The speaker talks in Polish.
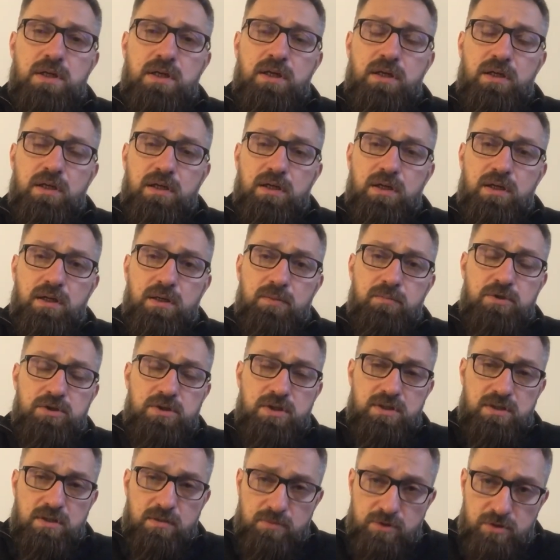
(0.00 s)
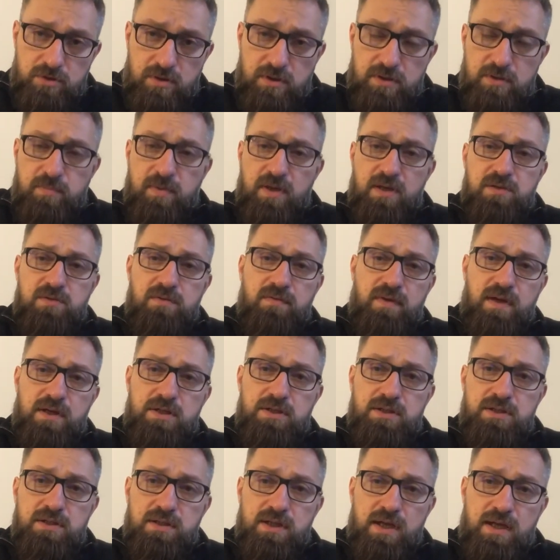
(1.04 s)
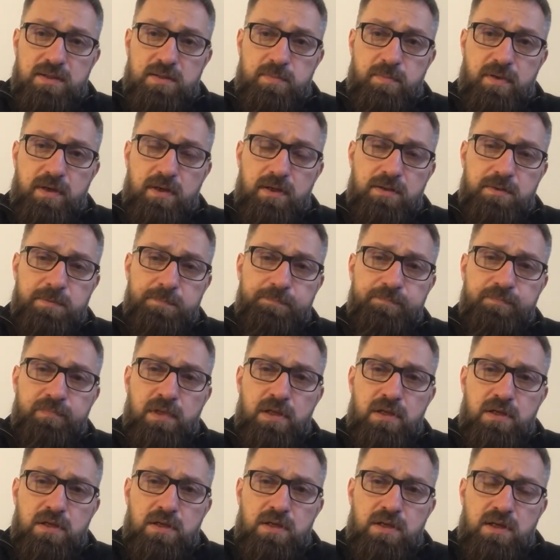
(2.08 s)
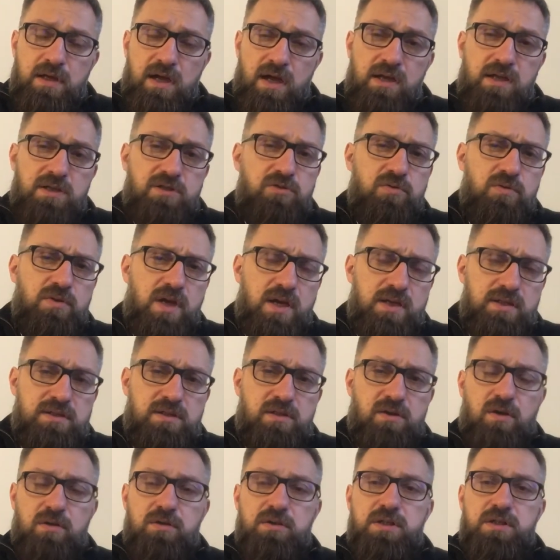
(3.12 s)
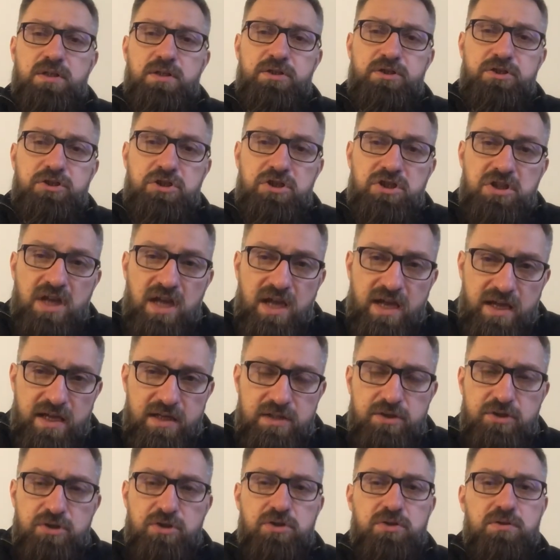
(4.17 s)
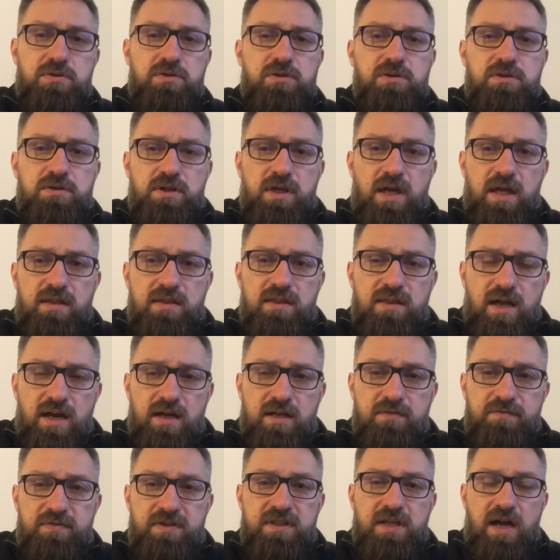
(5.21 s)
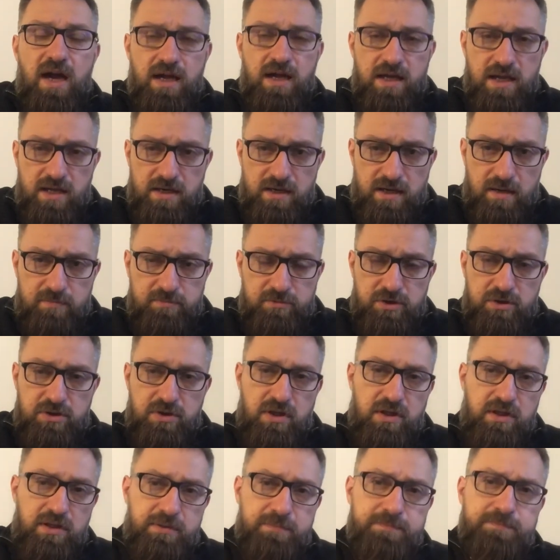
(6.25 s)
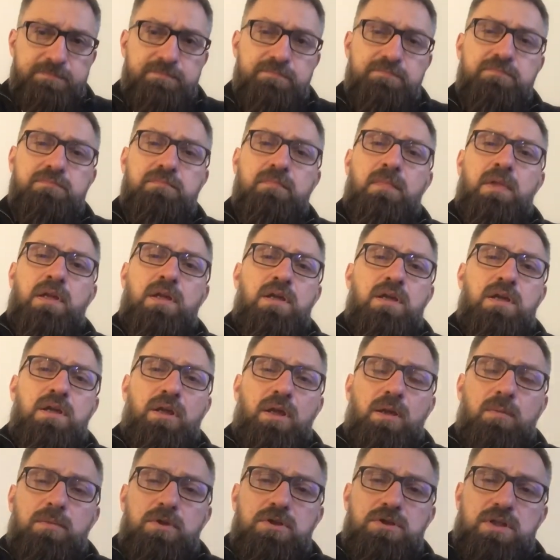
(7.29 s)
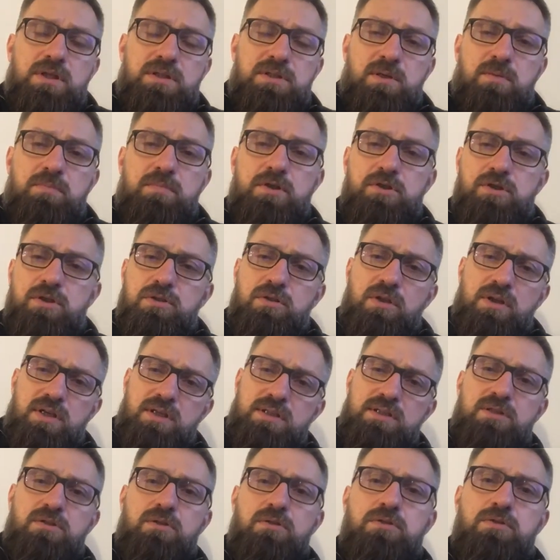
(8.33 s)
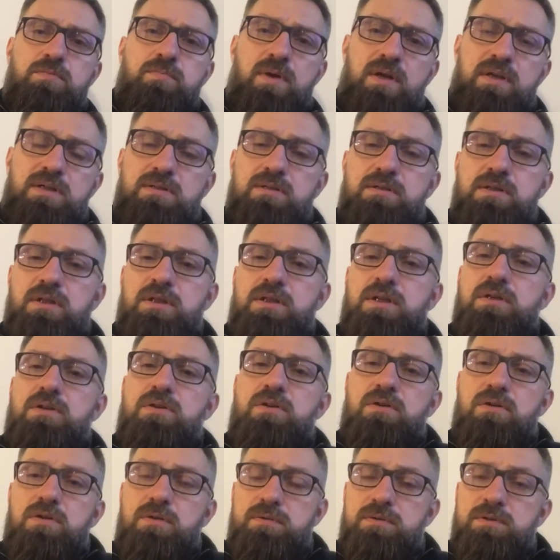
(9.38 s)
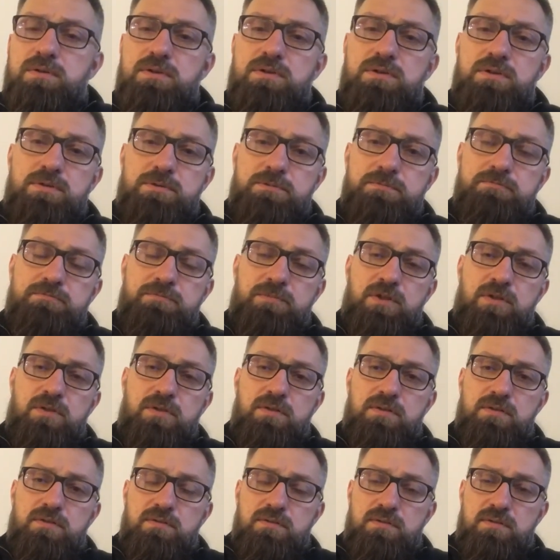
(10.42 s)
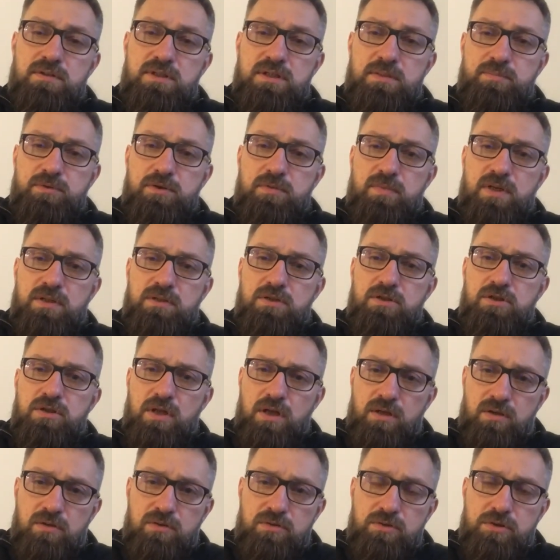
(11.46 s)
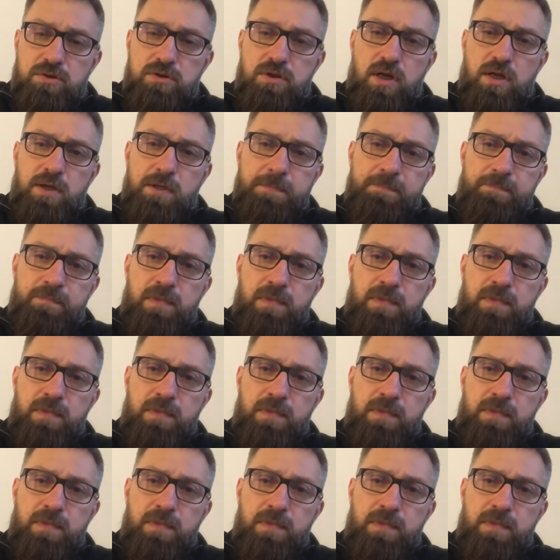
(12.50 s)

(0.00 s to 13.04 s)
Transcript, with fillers: E, I myślę sobie, że to jest bardzo ważny aspekt. Ale z drugiej strony, gdzieś jednak wydaje nam się, i myślę sobie, że to jest coś bardzo takiego y, no, symptomatycznego dzisiaj,